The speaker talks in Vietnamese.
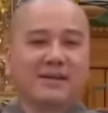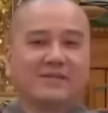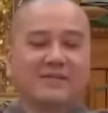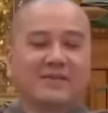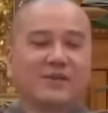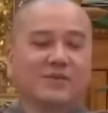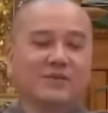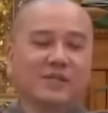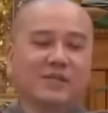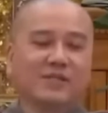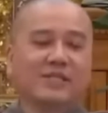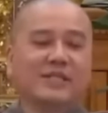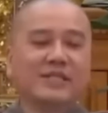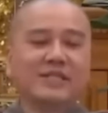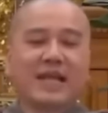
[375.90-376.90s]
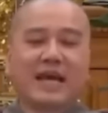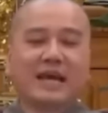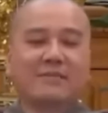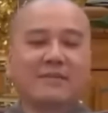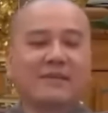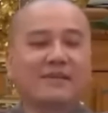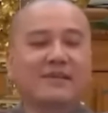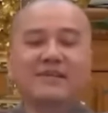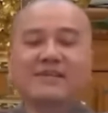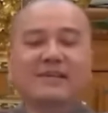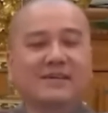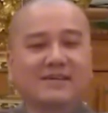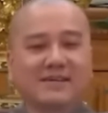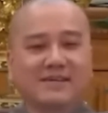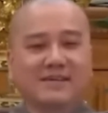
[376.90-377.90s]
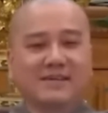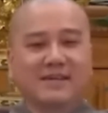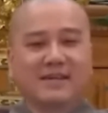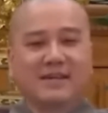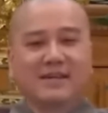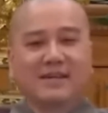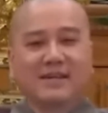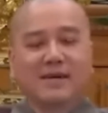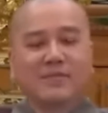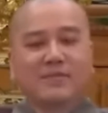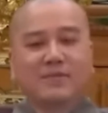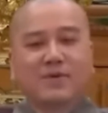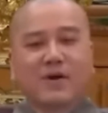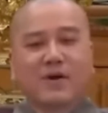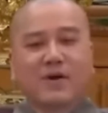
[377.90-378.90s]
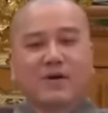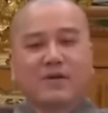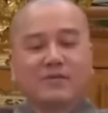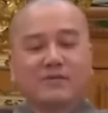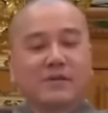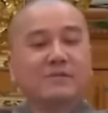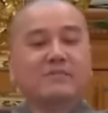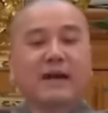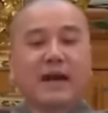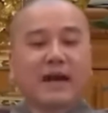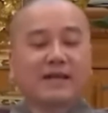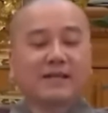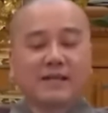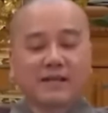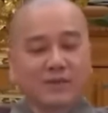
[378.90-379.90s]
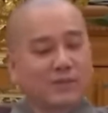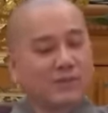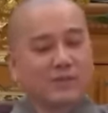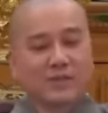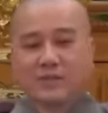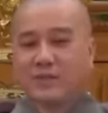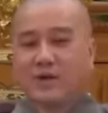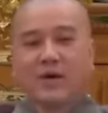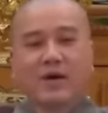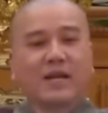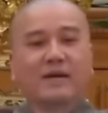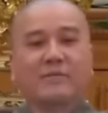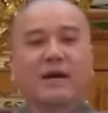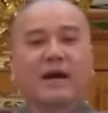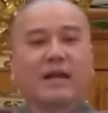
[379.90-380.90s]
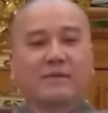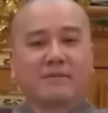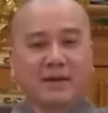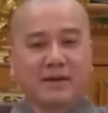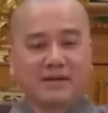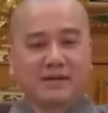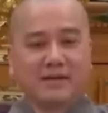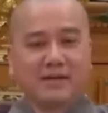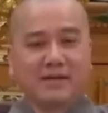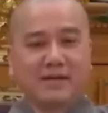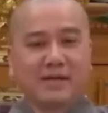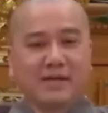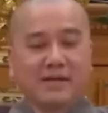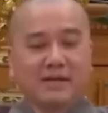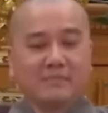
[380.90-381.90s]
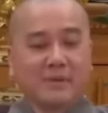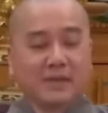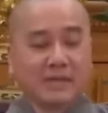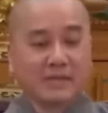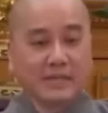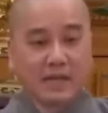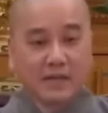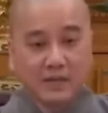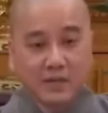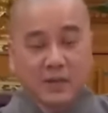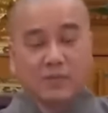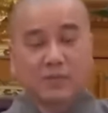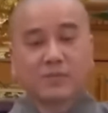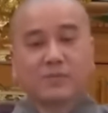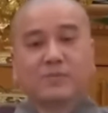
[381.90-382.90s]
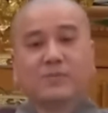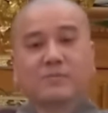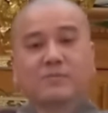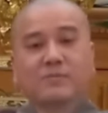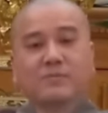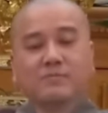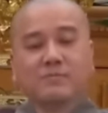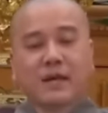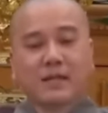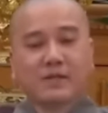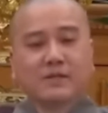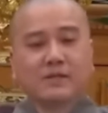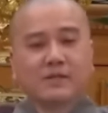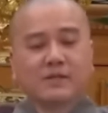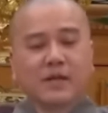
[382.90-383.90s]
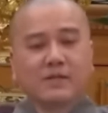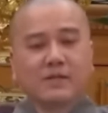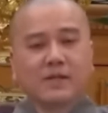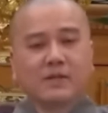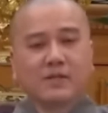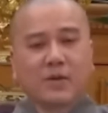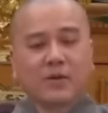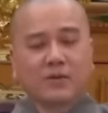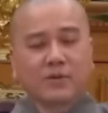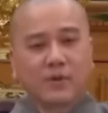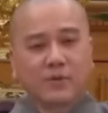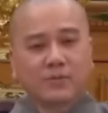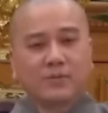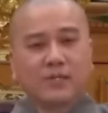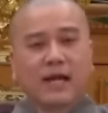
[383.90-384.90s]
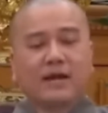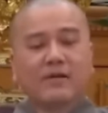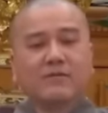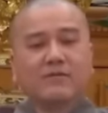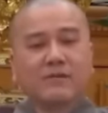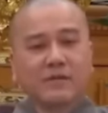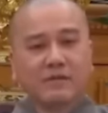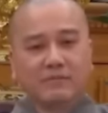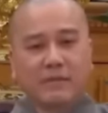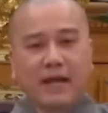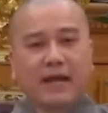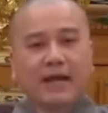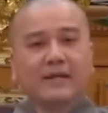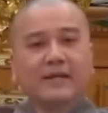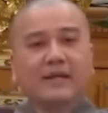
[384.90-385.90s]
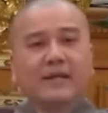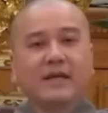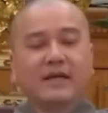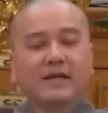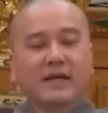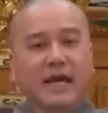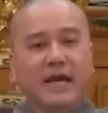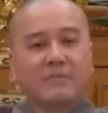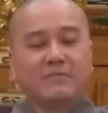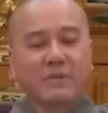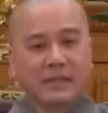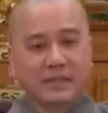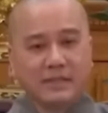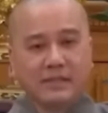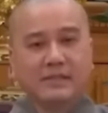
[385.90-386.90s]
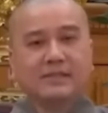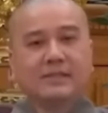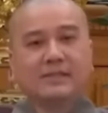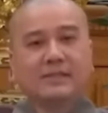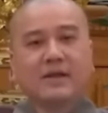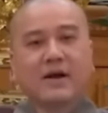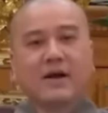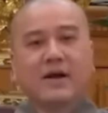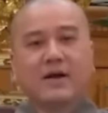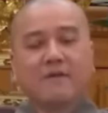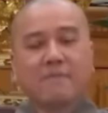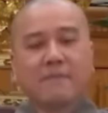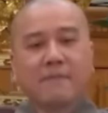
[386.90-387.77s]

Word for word: ví dụ mình siêng năng mà nửa chừng không có viên mãn thì cũng chưa gọi là ba la mật mình nhẫn nhục mà chưa đến cái chỗ rốt ráo viên mãn để mình với người đó